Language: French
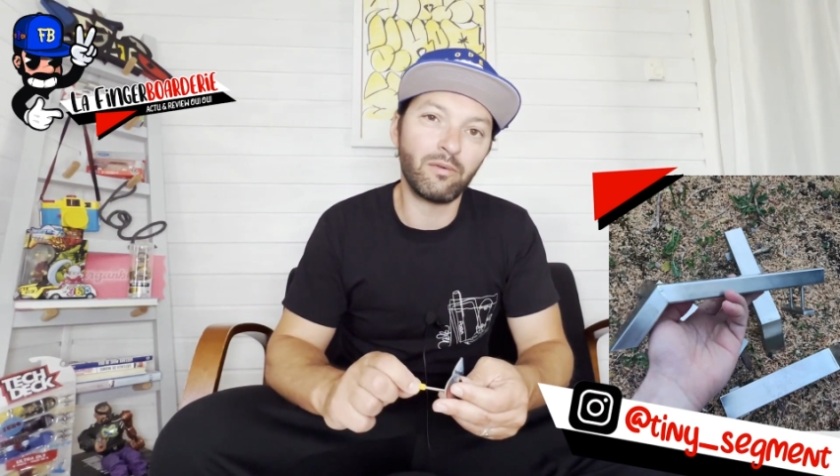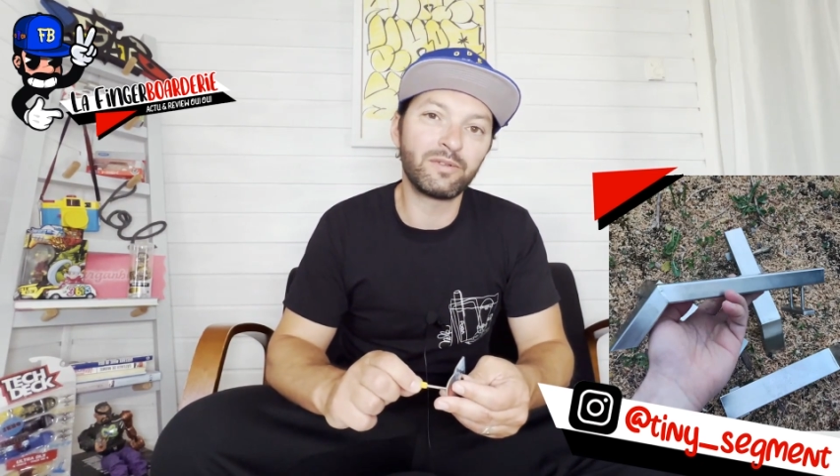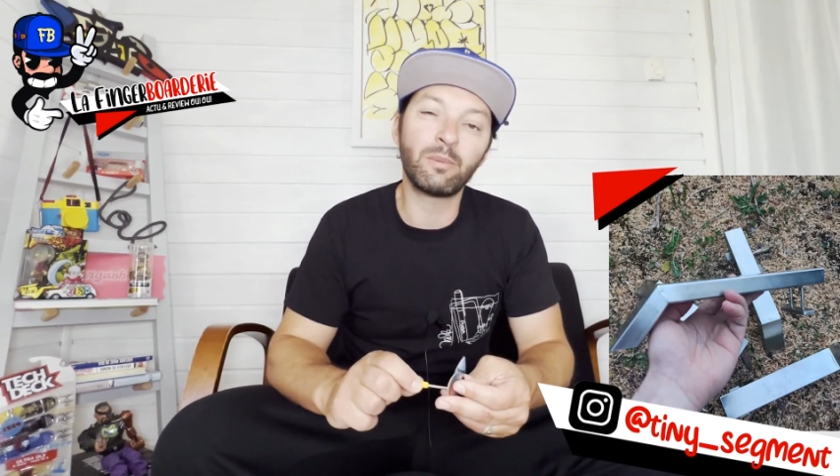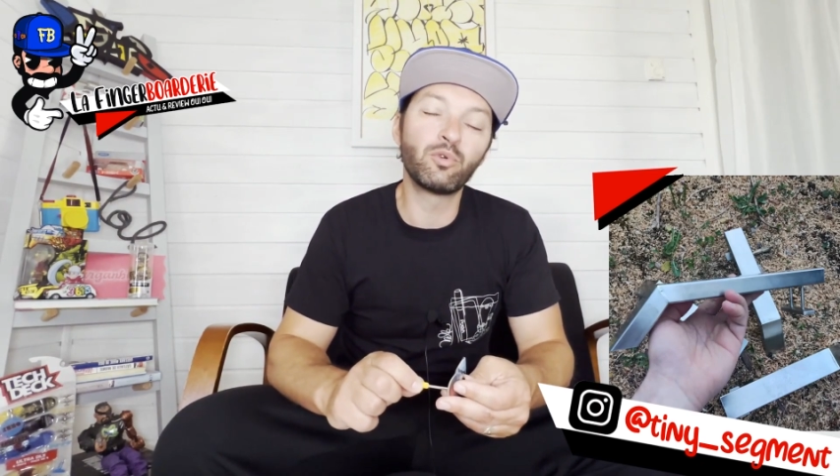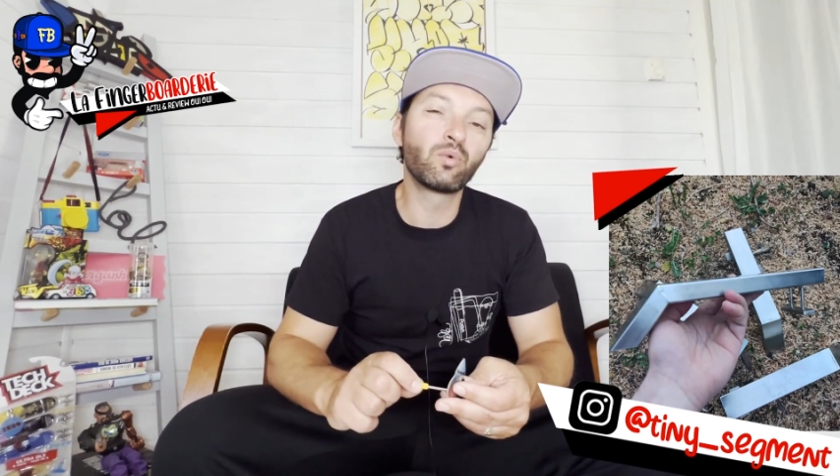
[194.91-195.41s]
En
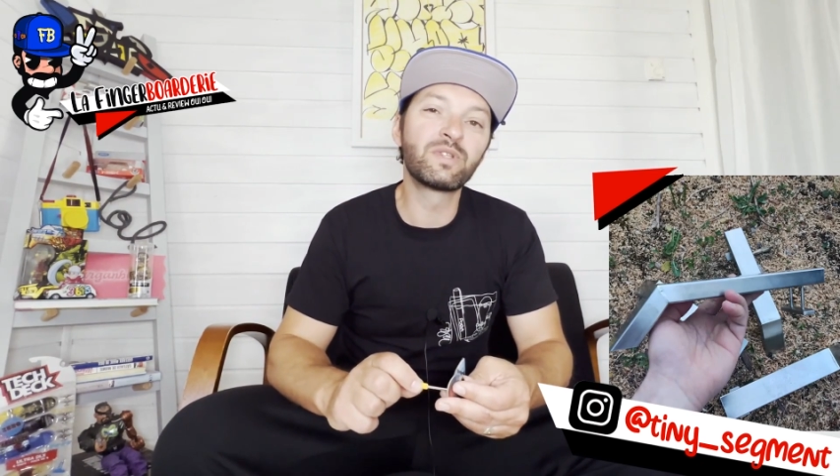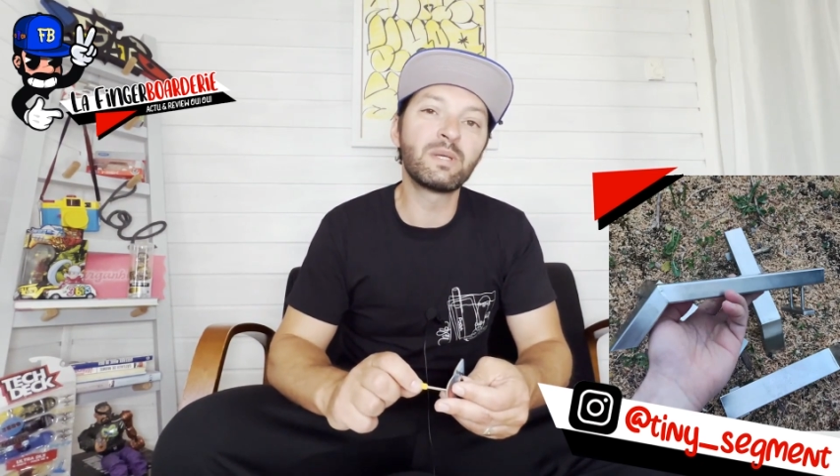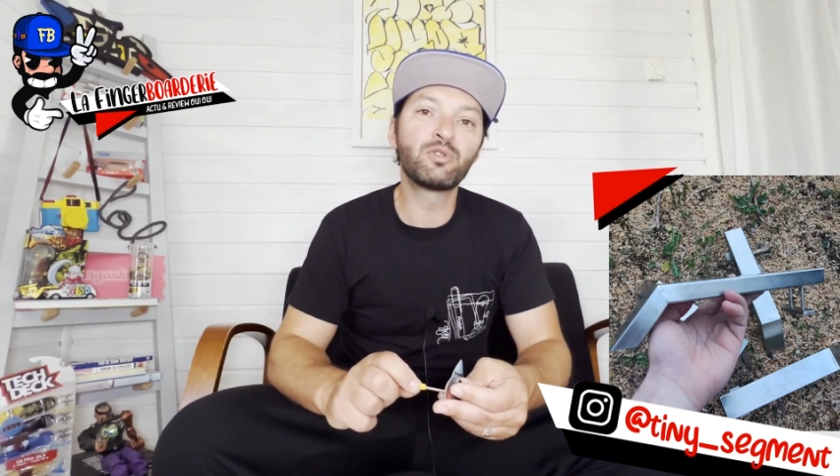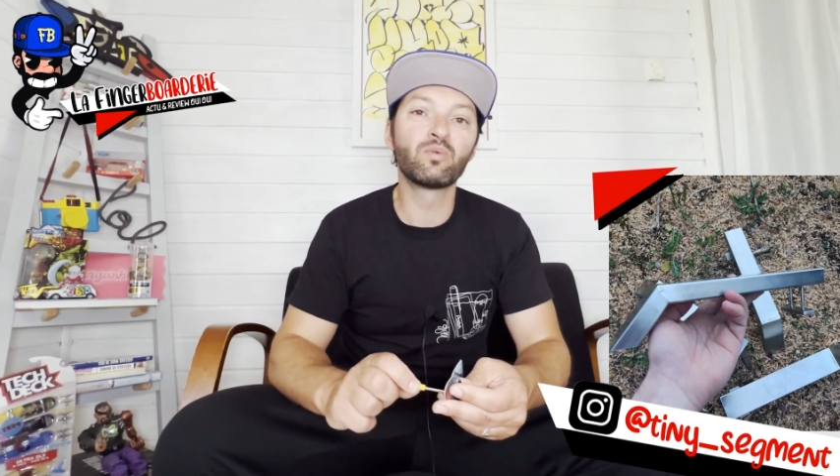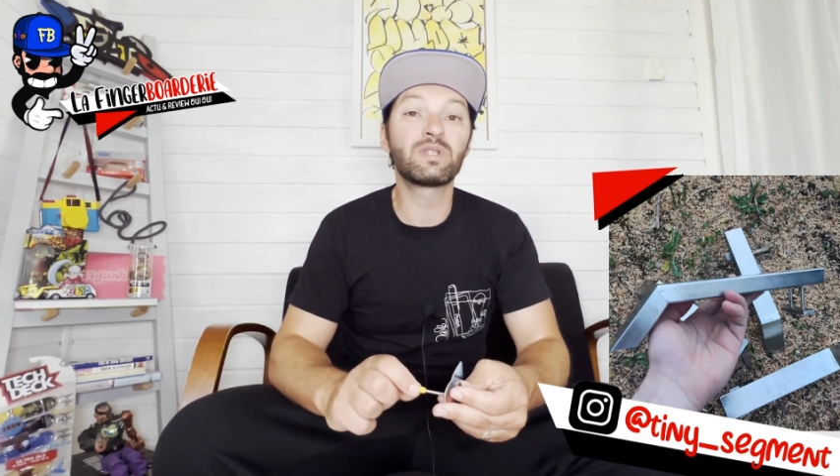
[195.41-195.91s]
termes de
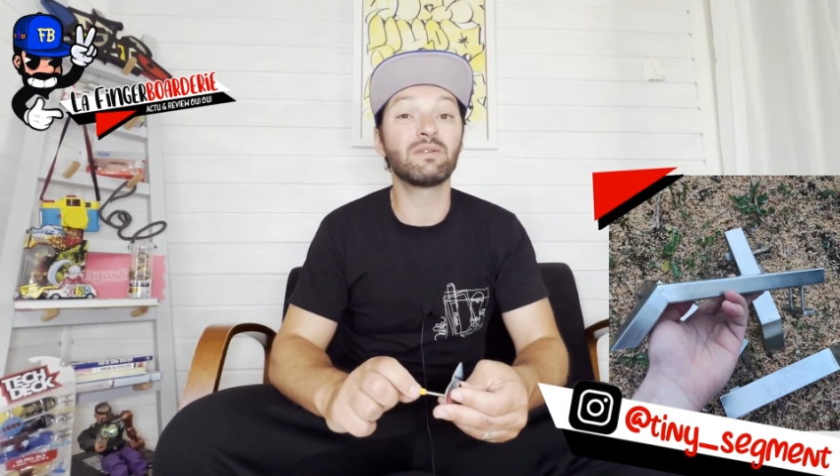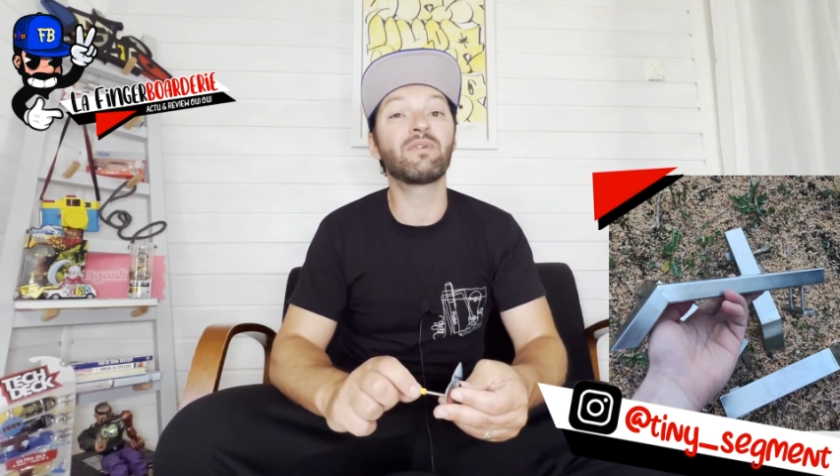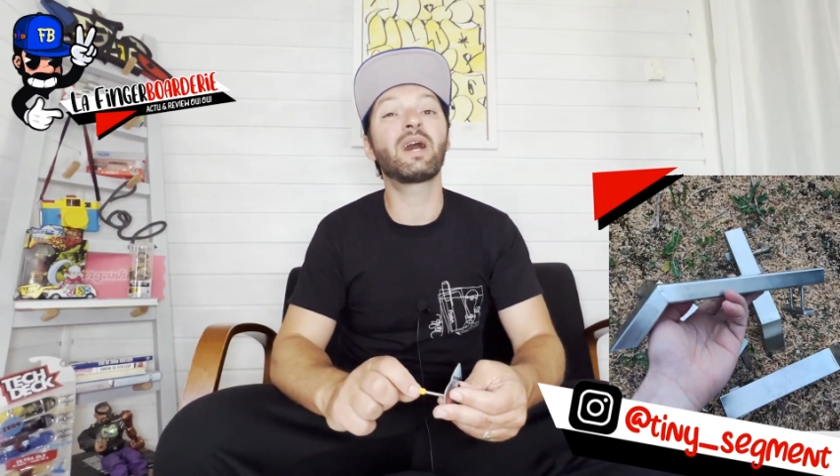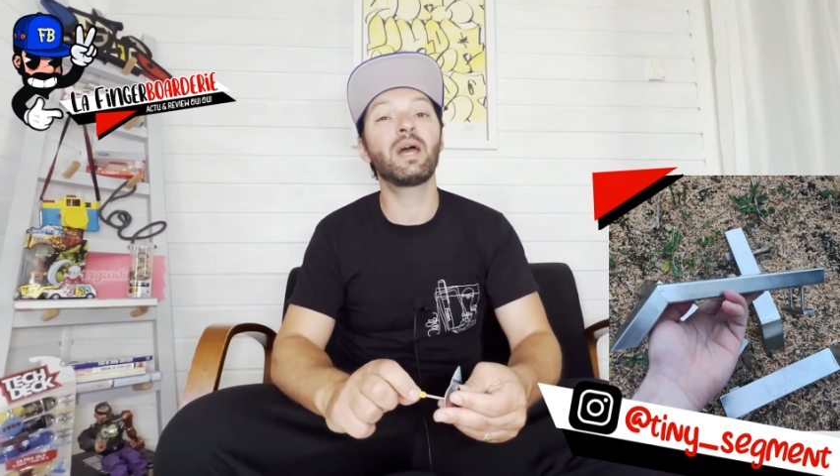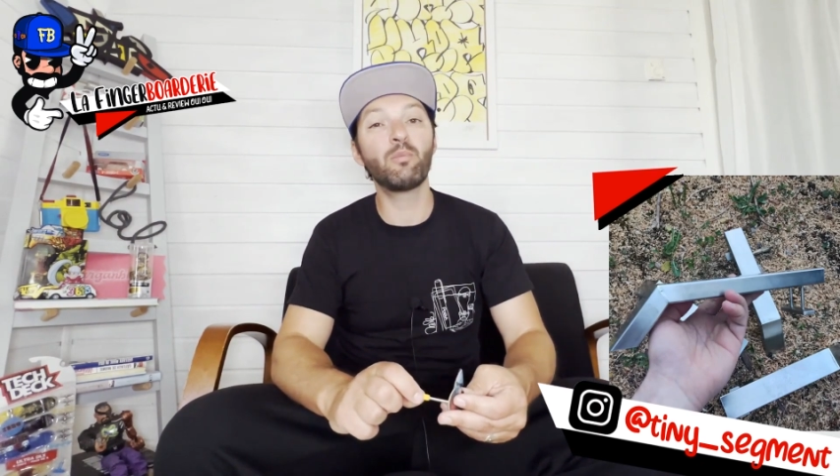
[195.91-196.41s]
conception, c'est
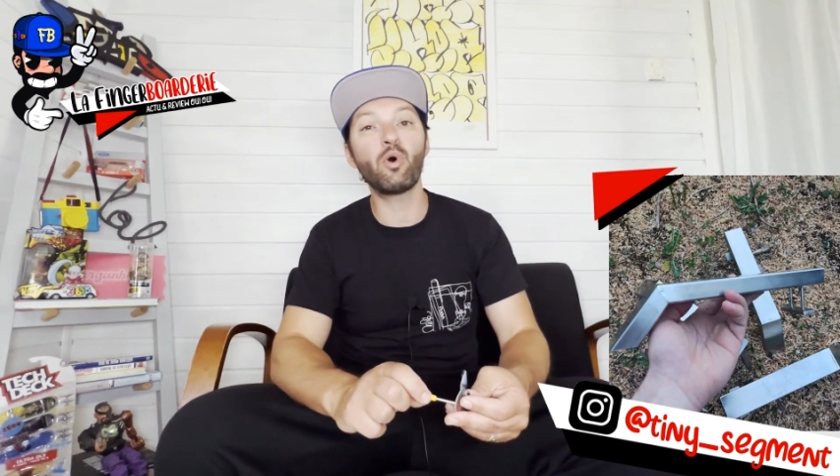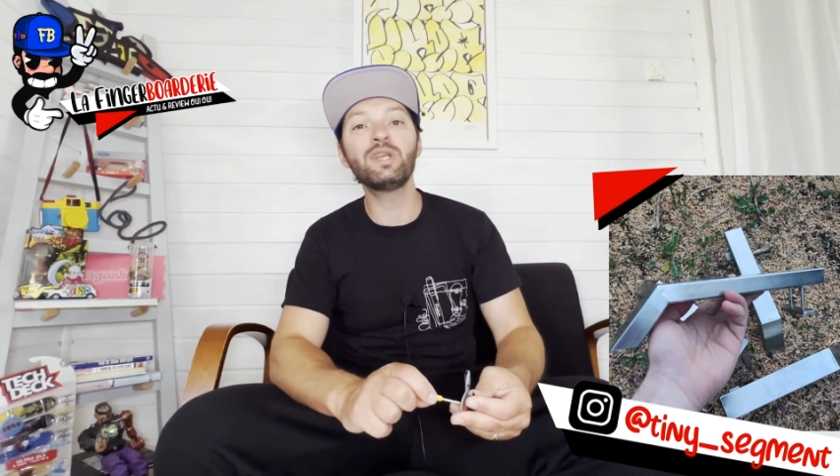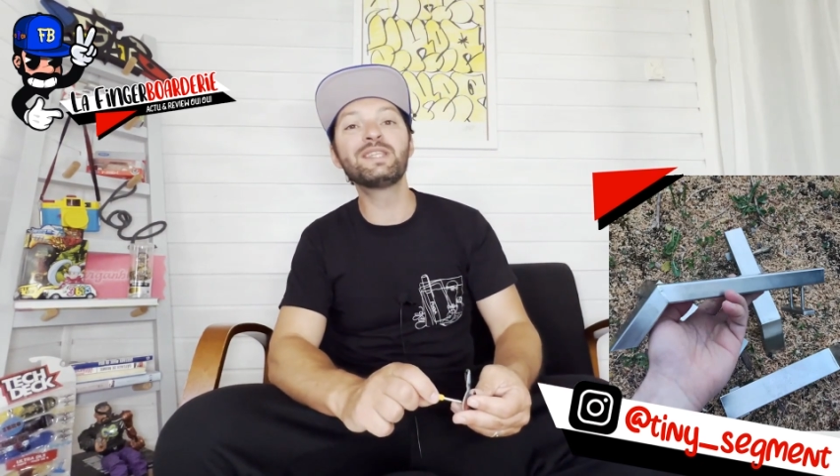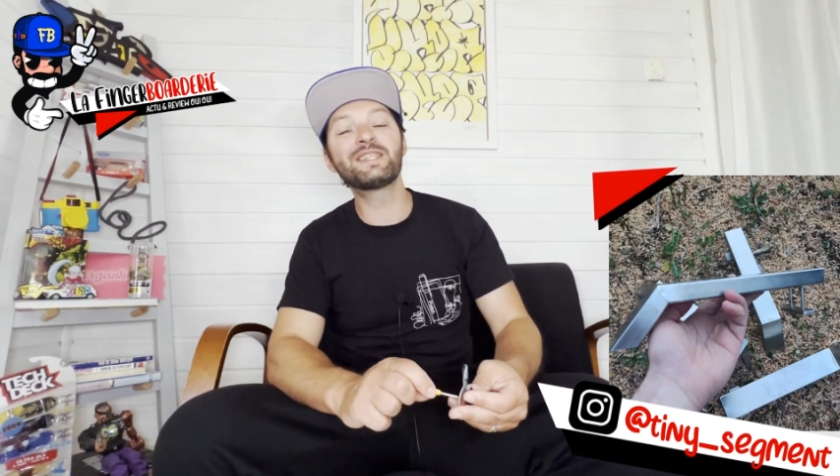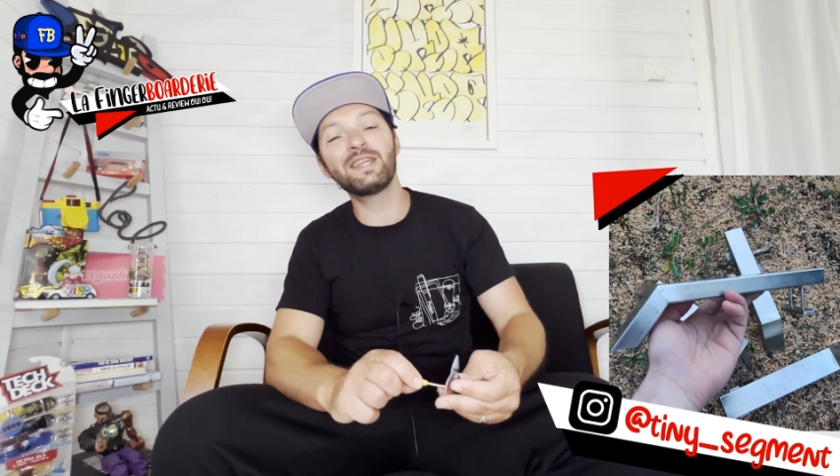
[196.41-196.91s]
vraiment
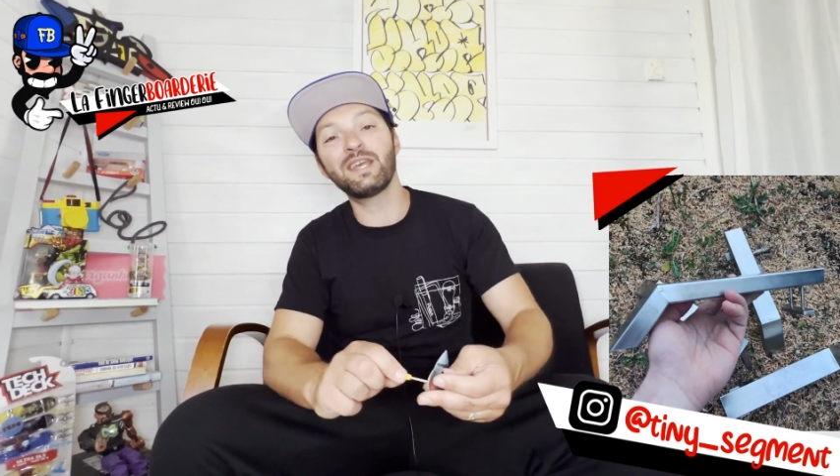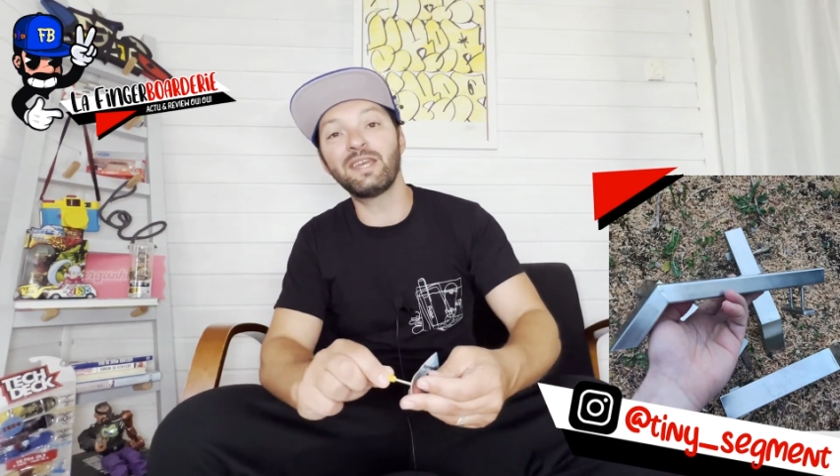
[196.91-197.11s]
insane.